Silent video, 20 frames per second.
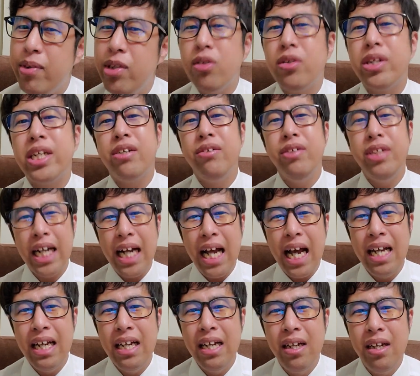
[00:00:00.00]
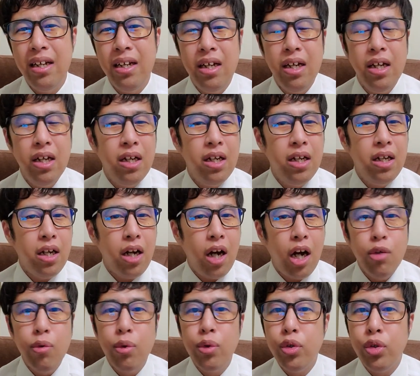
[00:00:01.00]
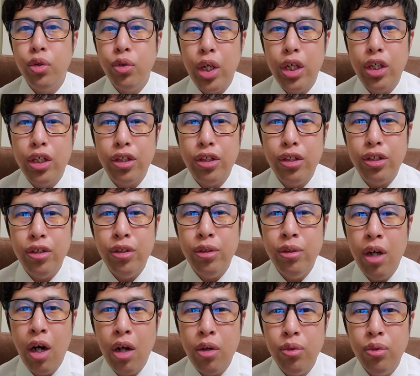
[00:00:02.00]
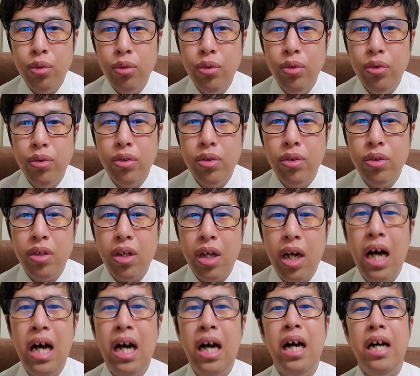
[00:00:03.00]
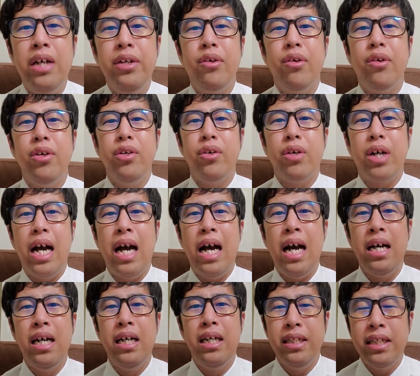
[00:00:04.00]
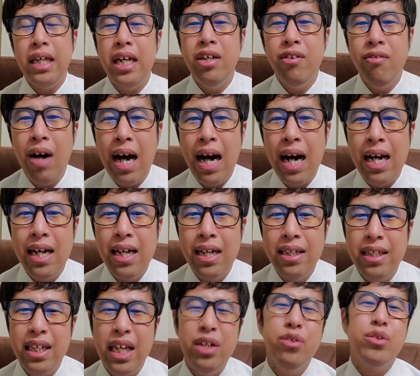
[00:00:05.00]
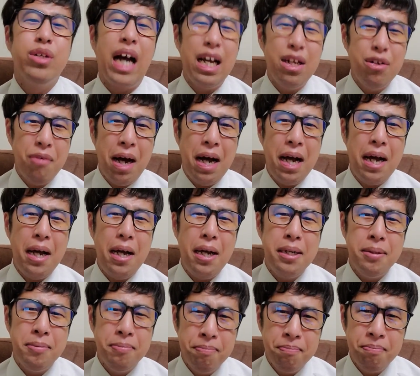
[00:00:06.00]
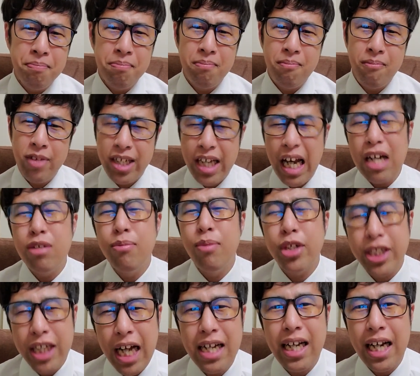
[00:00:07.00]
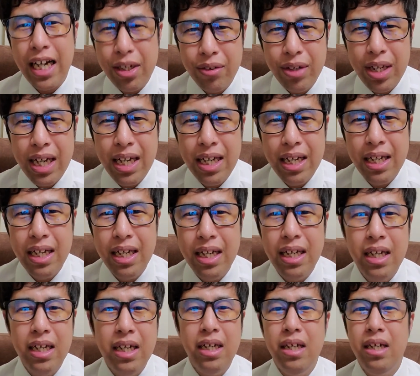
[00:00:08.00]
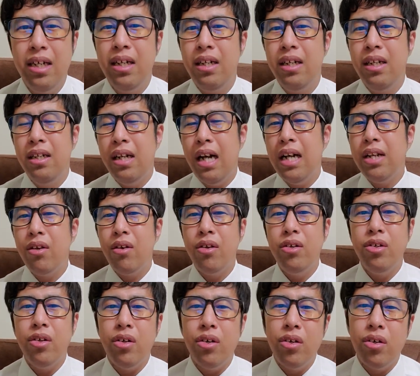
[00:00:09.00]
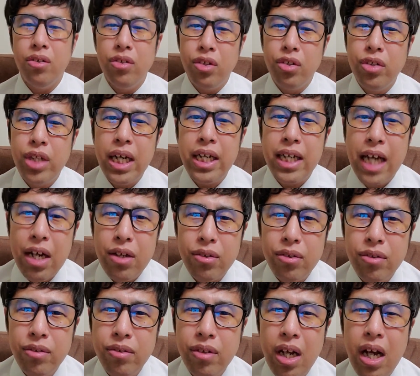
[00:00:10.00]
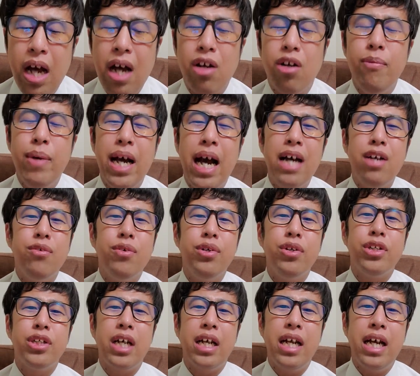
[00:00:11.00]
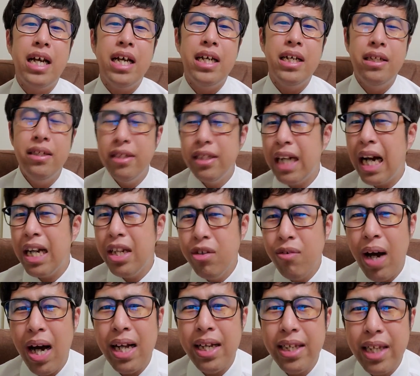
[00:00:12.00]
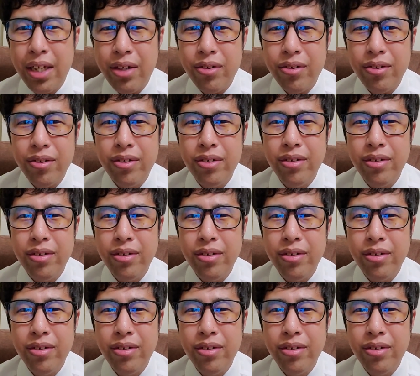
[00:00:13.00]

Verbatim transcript: よく聞くんじゃない？iPhone の充電器ある？ああ、Android か。じゃあいいわ。っていう会話。うん。逆もしかりだけどね。Android の充電器ある？ああ、ごめん、iPhone のしかない。じゃあいいわ。っていう。